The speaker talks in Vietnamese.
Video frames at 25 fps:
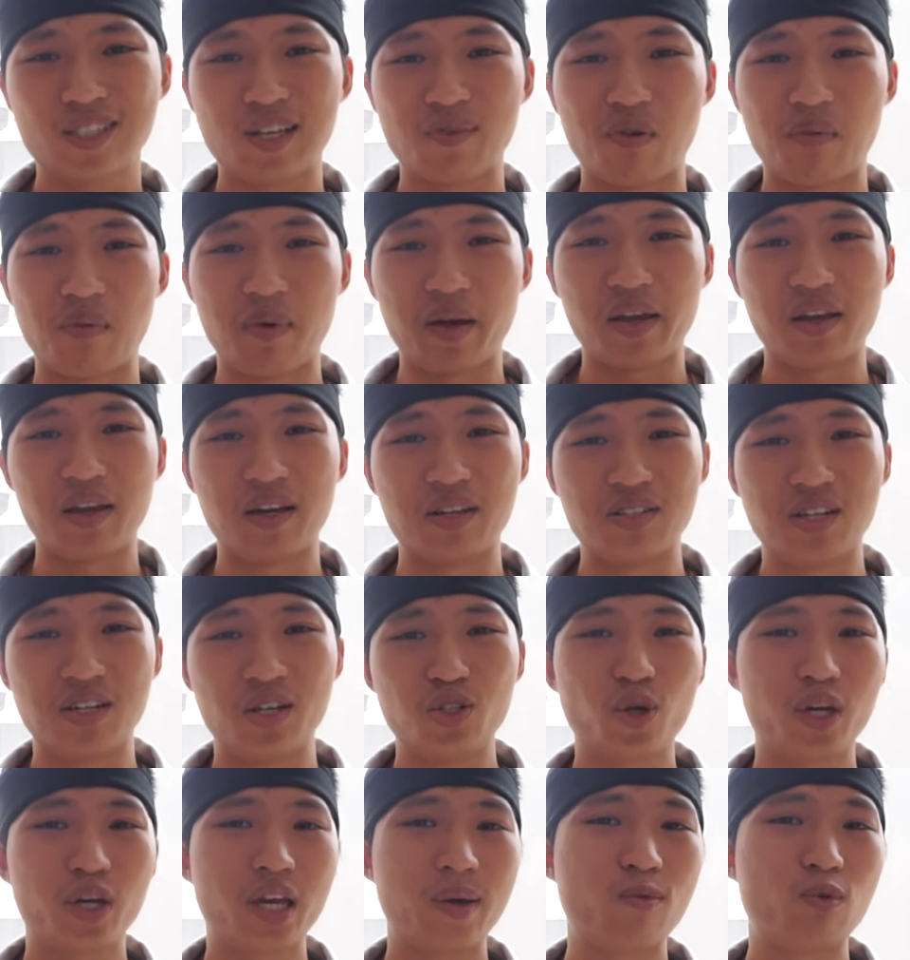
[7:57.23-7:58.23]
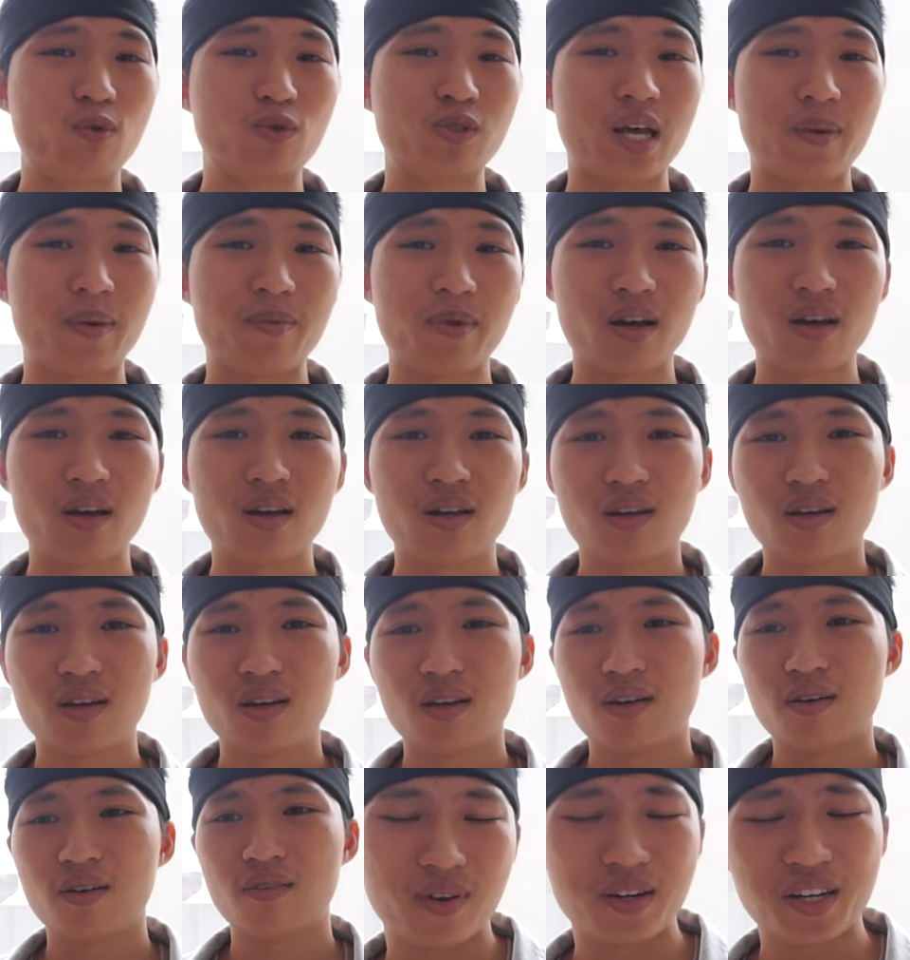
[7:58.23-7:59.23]
sản phẩm này ở dưới cho anh em cùng xem nhé
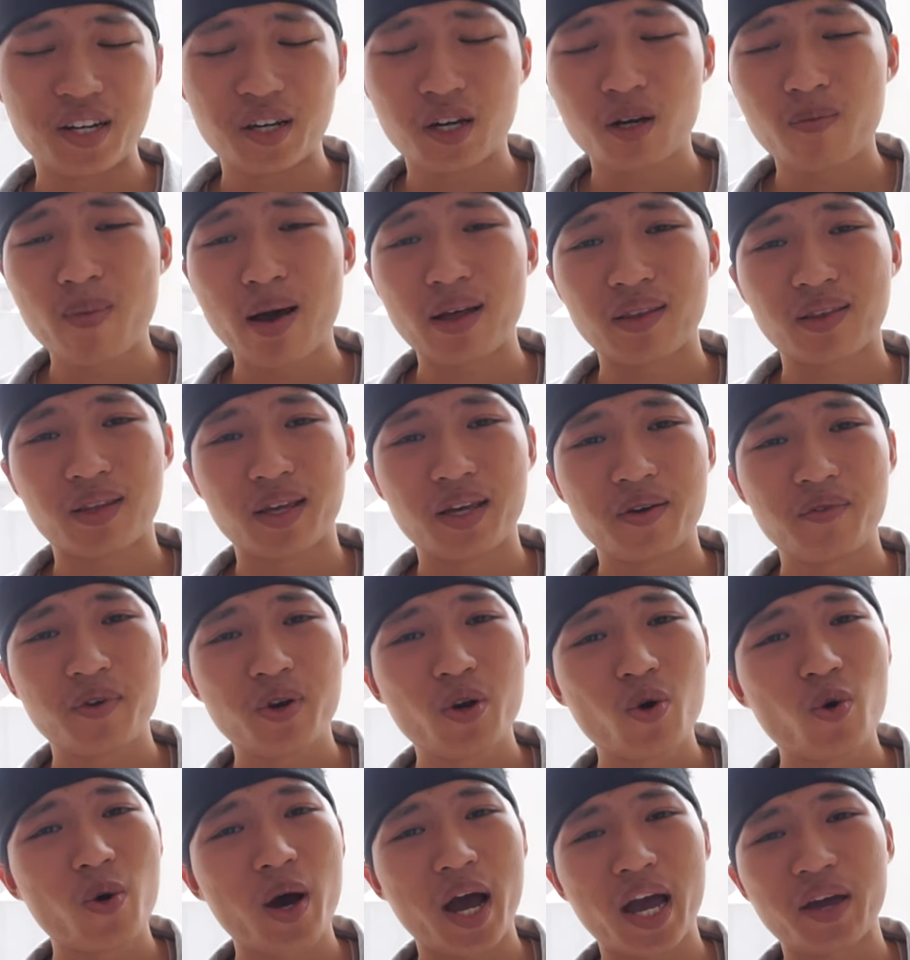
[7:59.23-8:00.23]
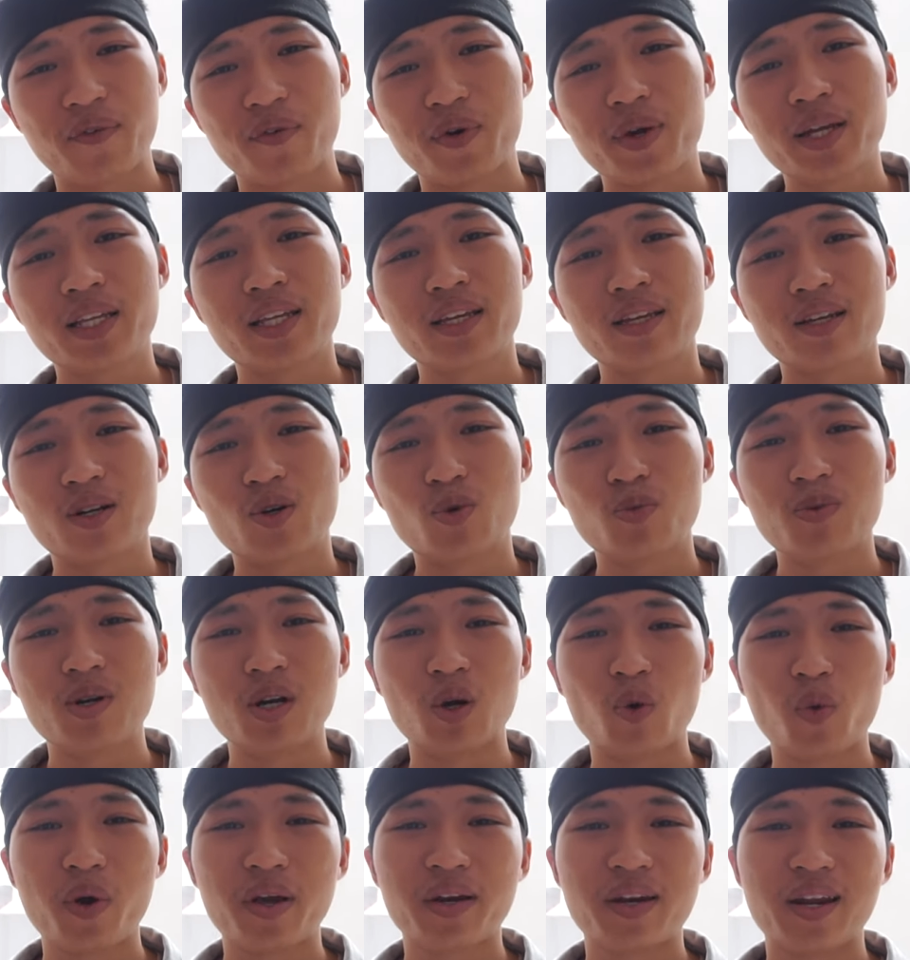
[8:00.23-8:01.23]
và nếu các bạn thấy video hay với ích gì
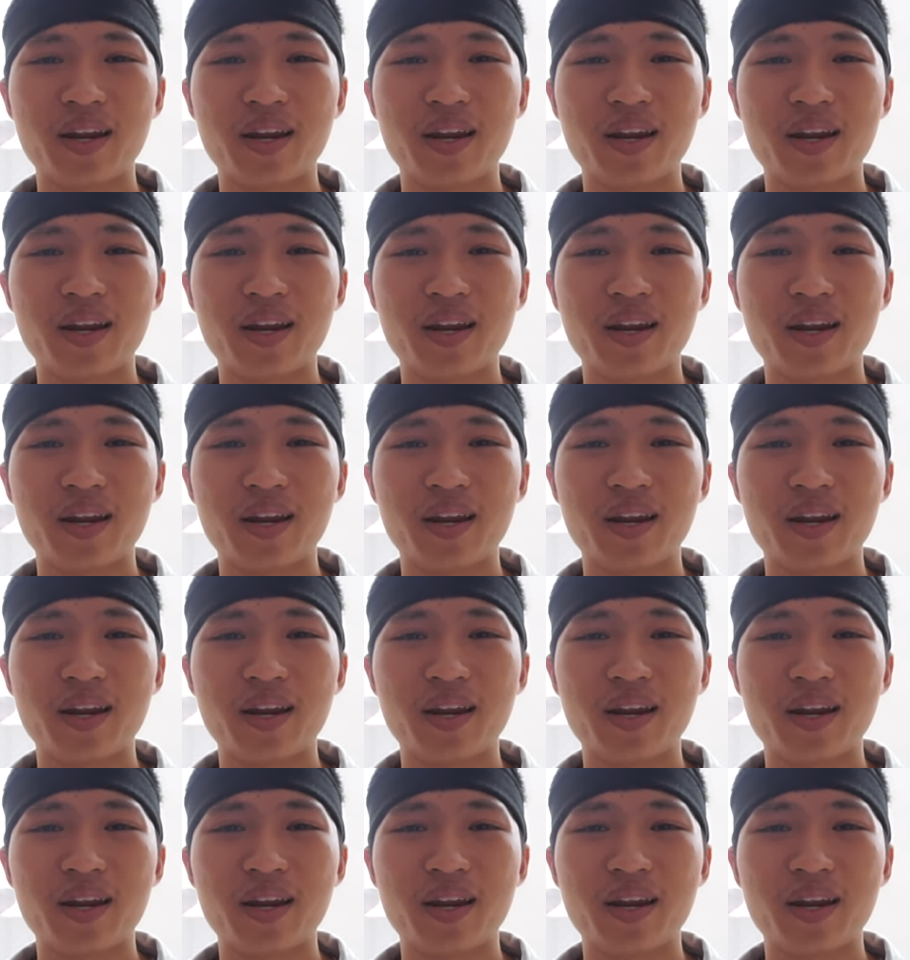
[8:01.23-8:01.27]
cũng đừng